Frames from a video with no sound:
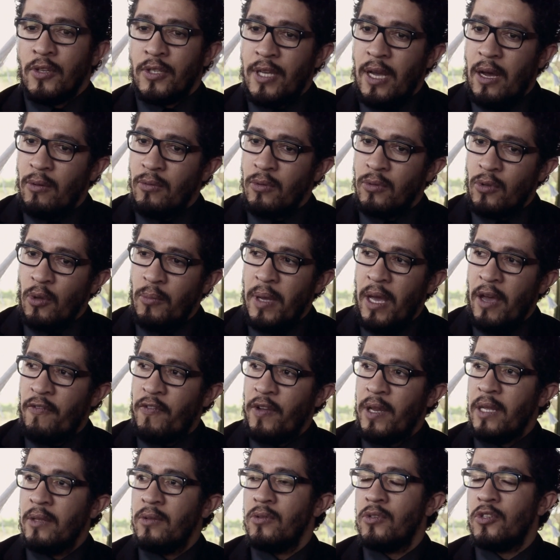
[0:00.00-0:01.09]
social, não estou me
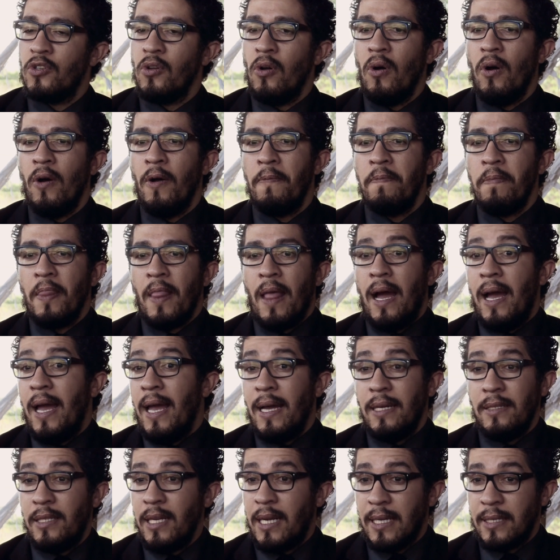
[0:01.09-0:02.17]
referindo só à
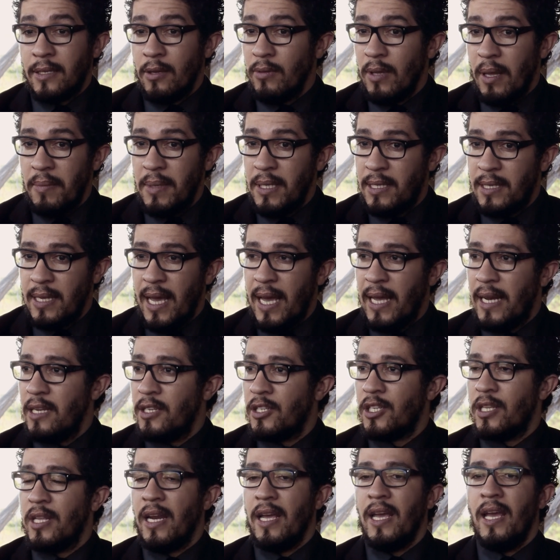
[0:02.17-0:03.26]
erradicação da miséria
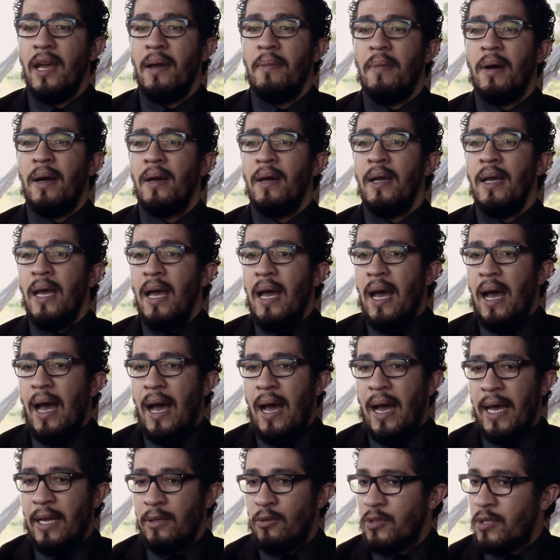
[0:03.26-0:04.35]
extrema,
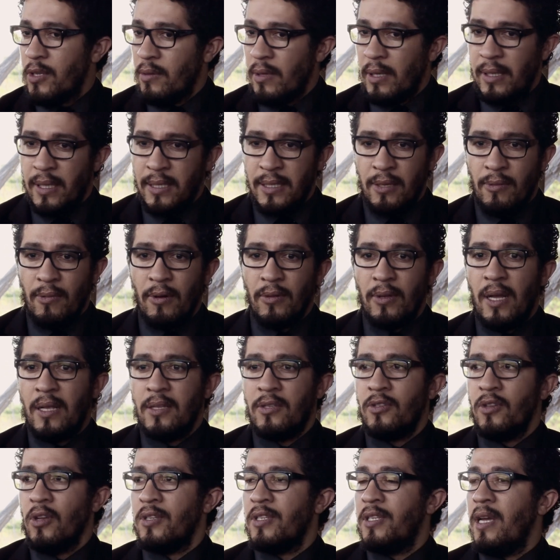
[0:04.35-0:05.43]
à redução da
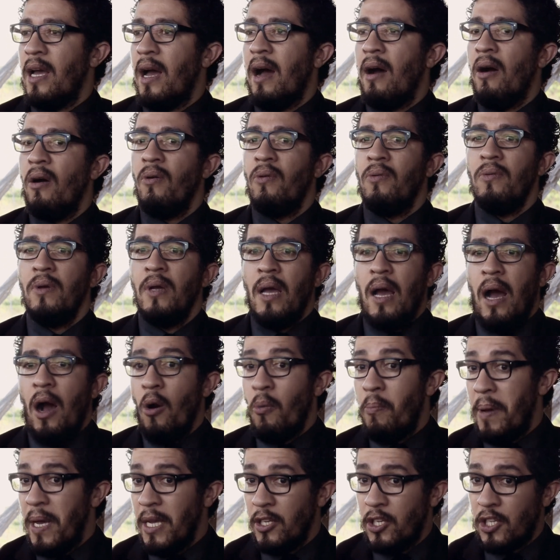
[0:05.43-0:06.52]
desigualdade social, ao
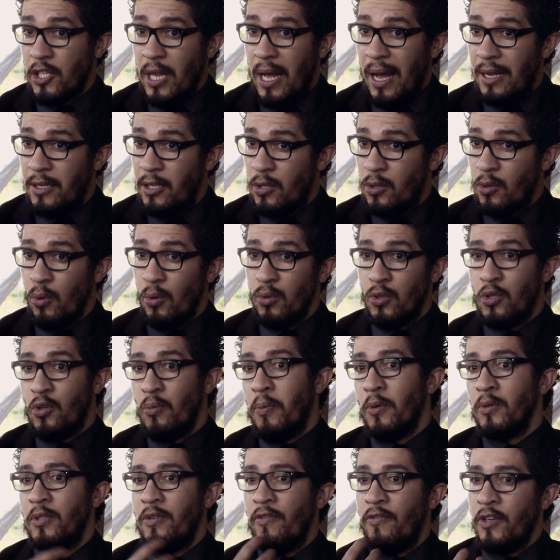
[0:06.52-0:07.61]
bem-estar de todos do
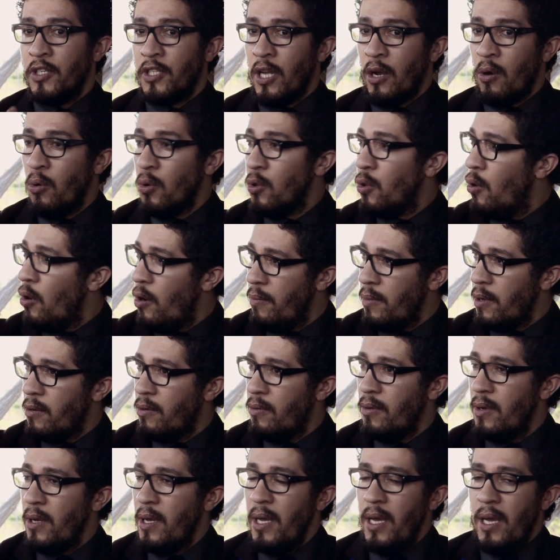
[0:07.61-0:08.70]
ponto de vista econômico.
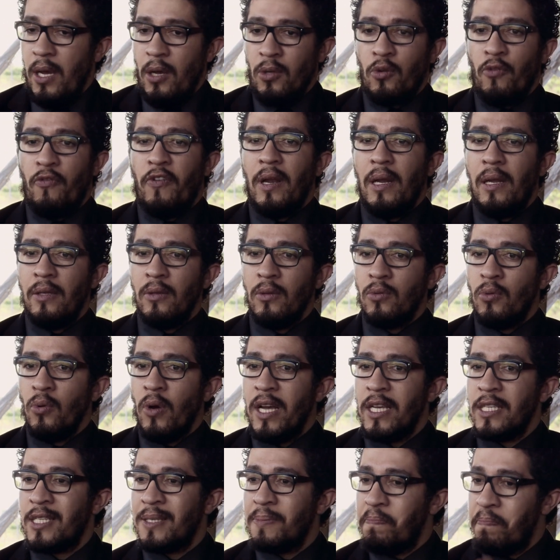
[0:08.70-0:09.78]
Eu estou falando do
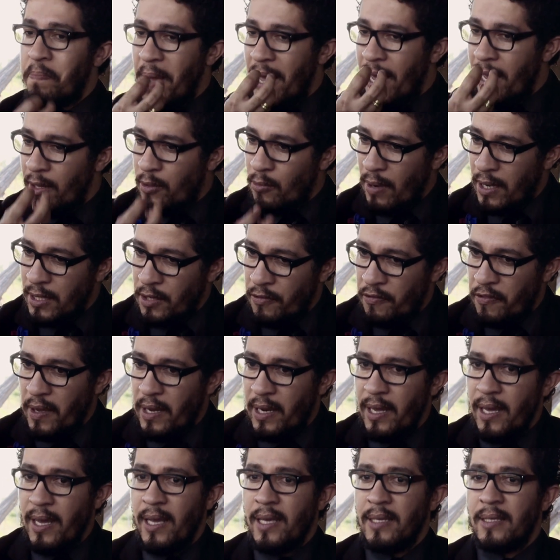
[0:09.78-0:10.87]
respeito à
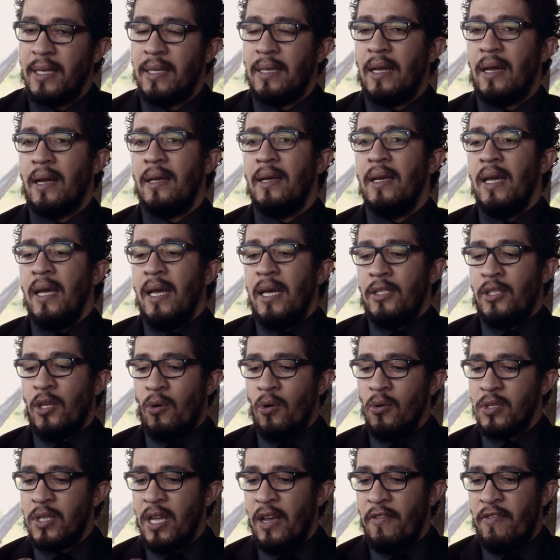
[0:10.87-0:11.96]
diferença, da, de
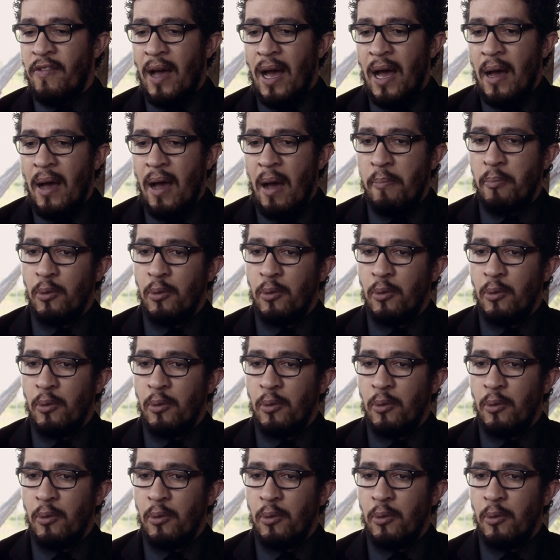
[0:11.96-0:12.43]
conservar